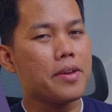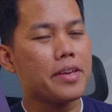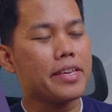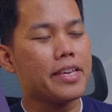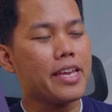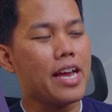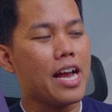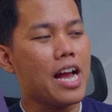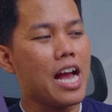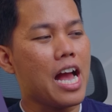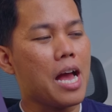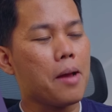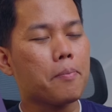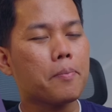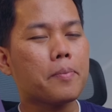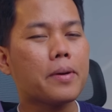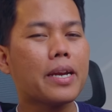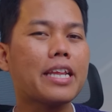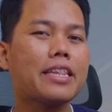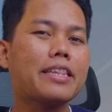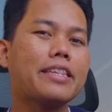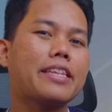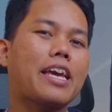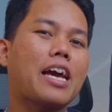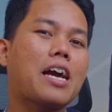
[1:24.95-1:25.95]
yang
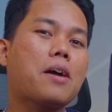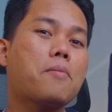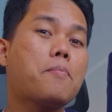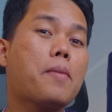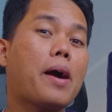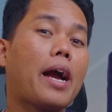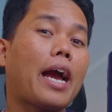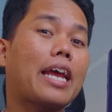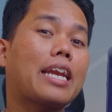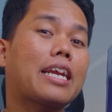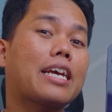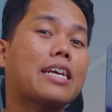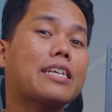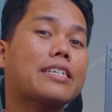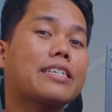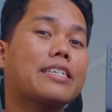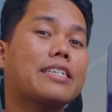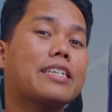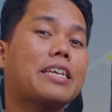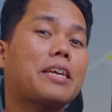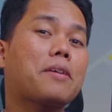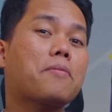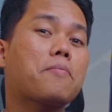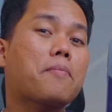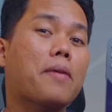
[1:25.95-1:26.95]
upgrade-nya makin
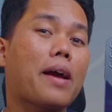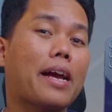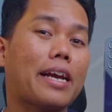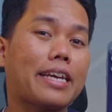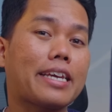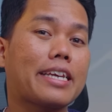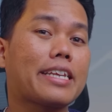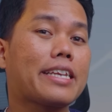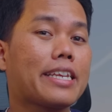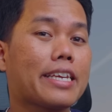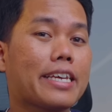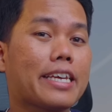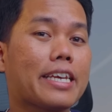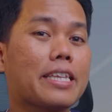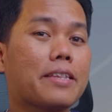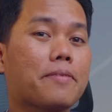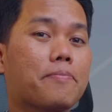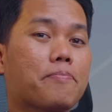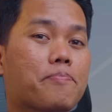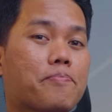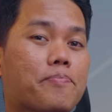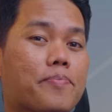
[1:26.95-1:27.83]
kesini makin dikit.